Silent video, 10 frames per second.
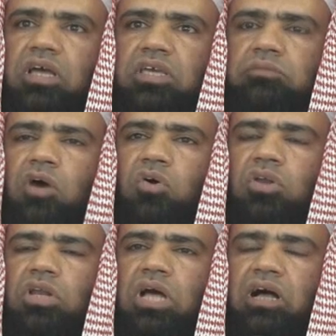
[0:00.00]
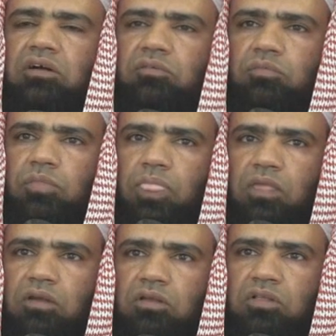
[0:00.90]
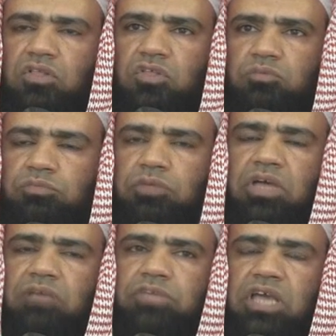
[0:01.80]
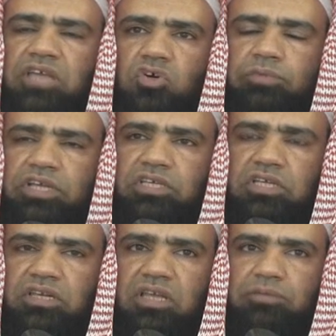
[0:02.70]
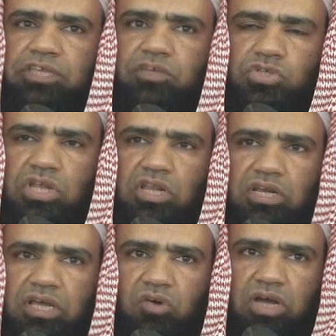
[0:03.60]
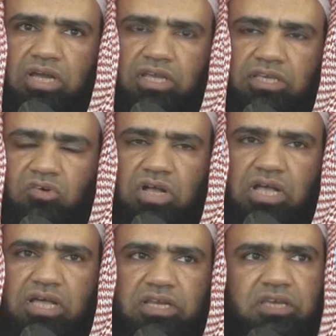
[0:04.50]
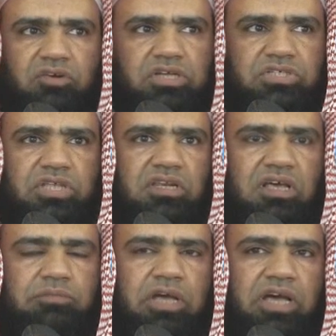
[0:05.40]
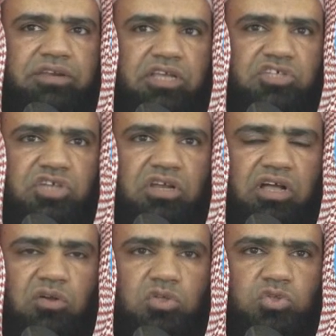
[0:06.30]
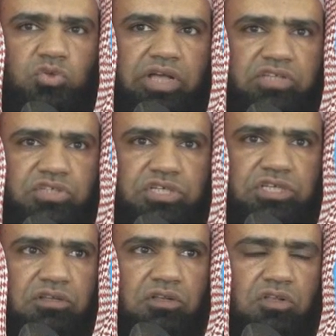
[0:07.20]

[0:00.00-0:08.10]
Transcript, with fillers: رحمه الله من باب أن يبين النبي صلى الله عليه وآله وسلم أن الشرع حصن حصين